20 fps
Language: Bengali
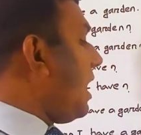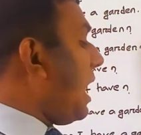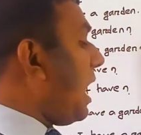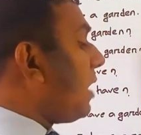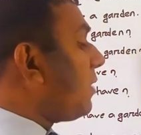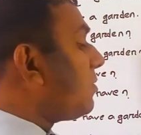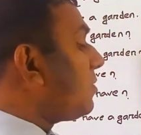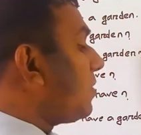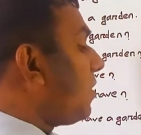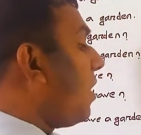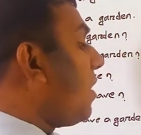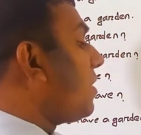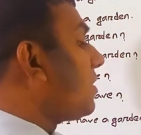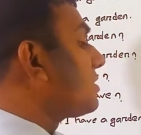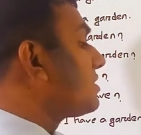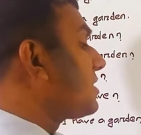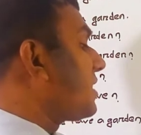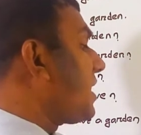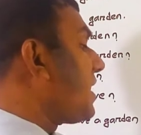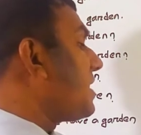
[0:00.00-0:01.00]
হাউ লং
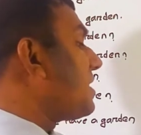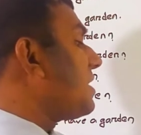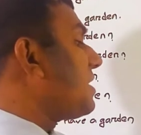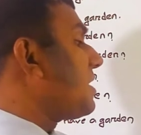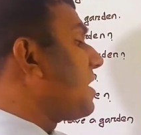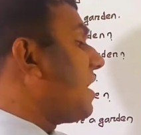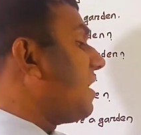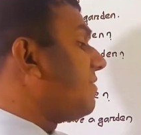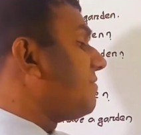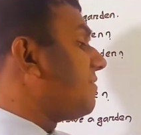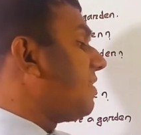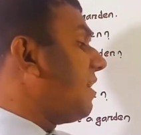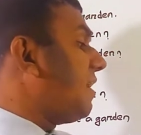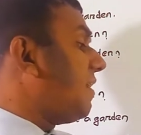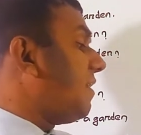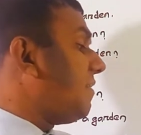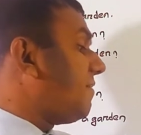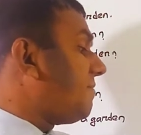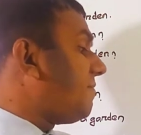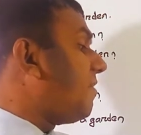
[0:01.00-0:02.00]
ক্যান আই হ্যাভ অ্যা
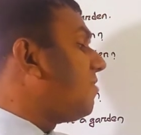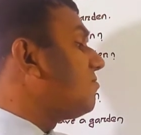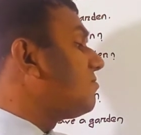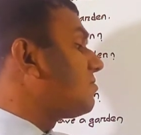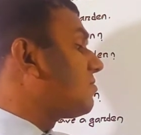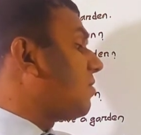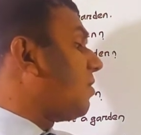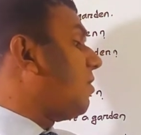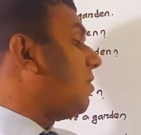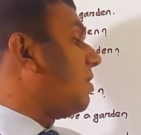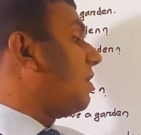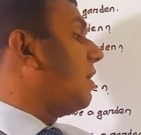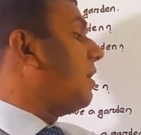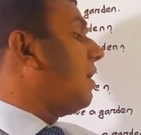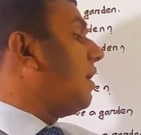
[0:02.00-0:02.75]
ফোন কল